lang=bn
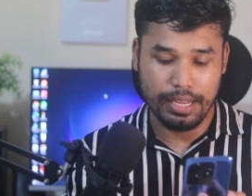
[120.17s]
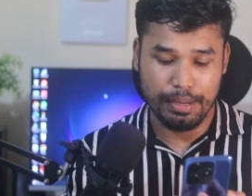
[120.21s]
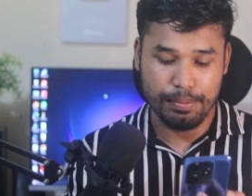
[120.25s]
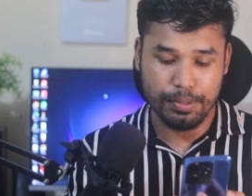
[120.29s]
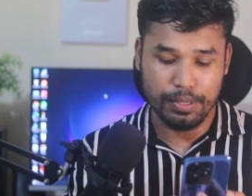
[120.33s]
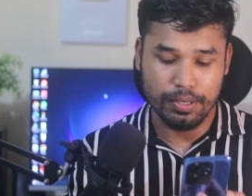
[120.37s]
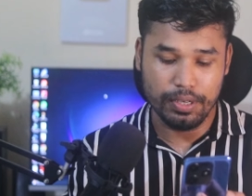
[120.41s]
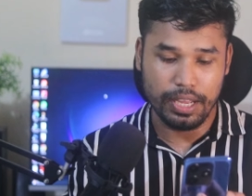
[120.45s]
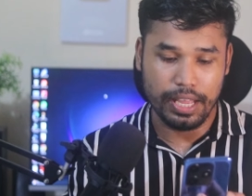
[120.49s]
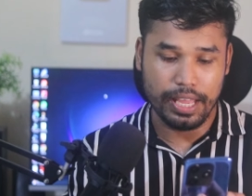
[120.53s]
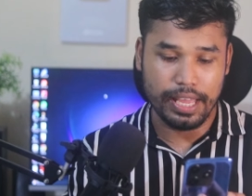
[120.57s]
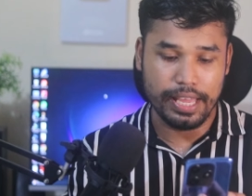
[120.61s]

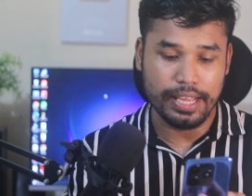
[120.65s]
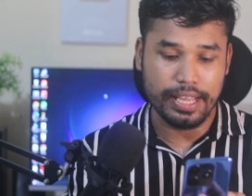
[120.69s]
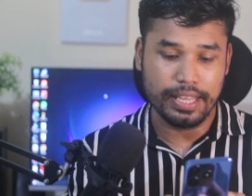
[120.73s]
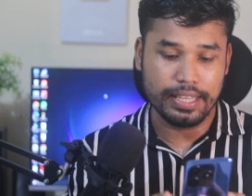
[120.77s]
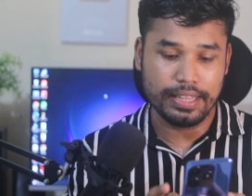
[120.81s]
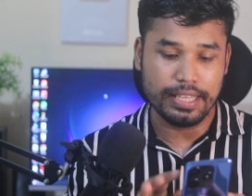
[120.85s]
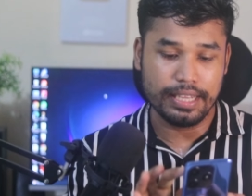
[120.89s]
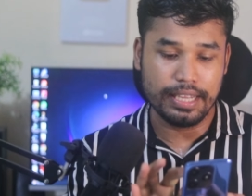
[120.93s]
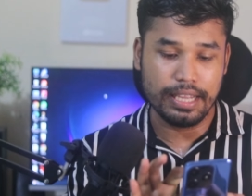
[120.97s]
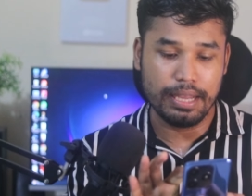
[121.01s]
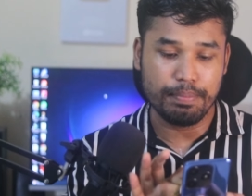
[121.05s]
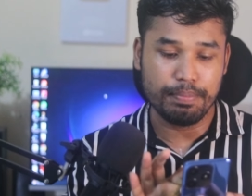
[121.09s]
এবং
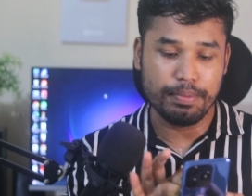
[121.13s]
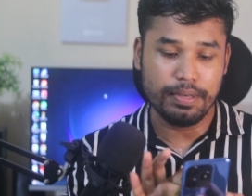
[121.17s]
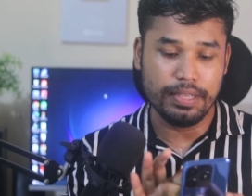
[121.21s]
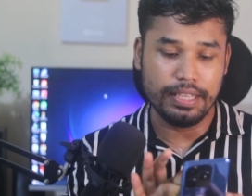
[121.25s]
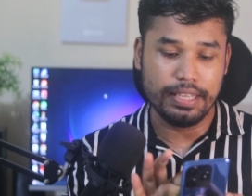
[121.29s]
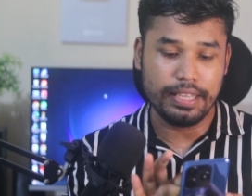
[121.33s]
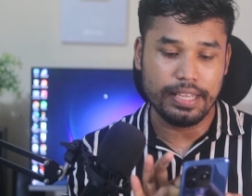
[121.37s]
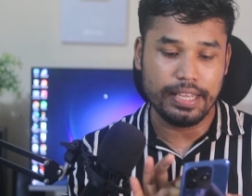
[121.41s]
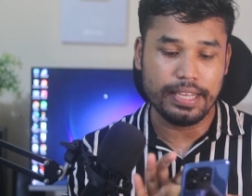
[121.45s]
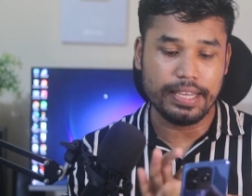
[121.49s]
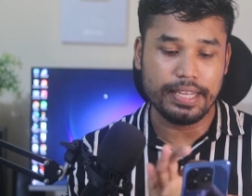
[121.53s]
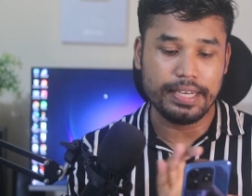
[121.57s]
এইখান থেকে আপনি
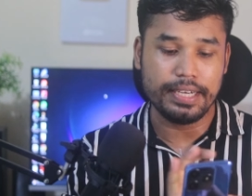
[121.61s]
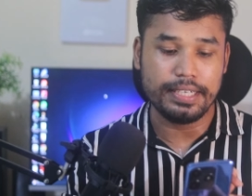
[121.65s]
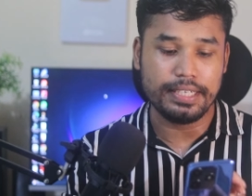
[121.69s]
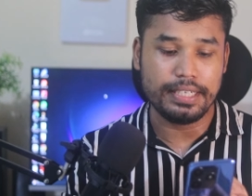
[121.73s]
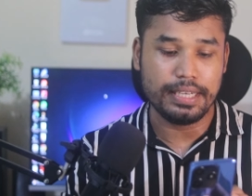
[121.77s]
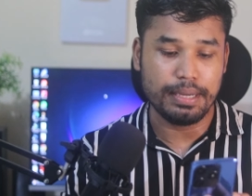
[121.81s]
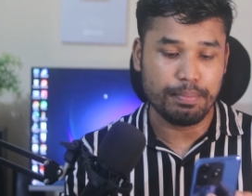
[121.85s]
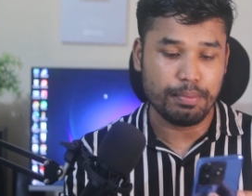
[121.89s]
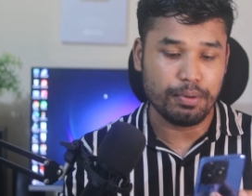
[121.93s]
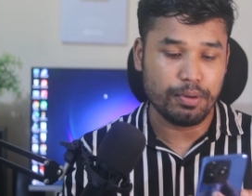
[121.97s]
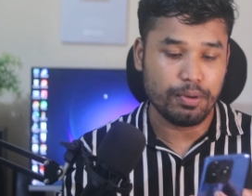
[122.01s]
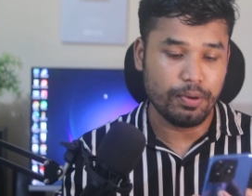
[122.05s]
এখানে
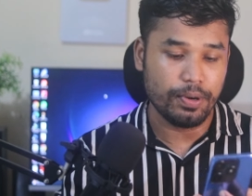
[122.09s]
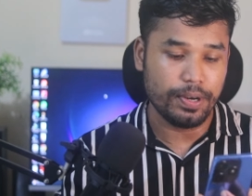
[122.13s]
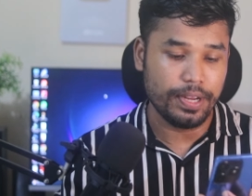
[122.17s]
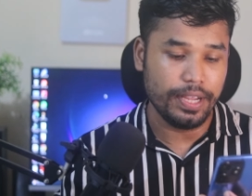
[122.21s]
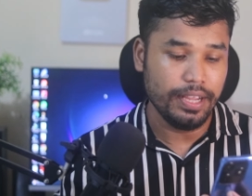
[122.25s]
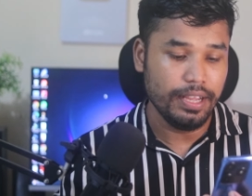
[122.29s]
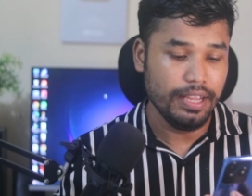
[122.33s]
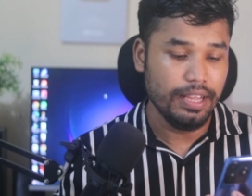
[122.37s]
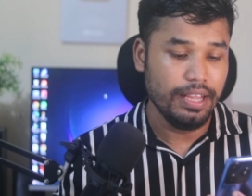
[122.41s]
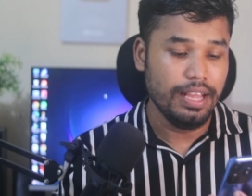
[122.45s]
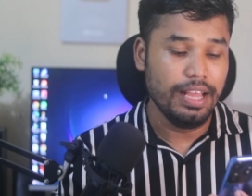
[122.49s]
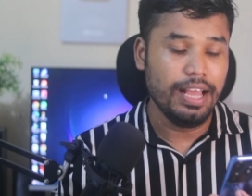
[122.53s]
ট্যাপ করে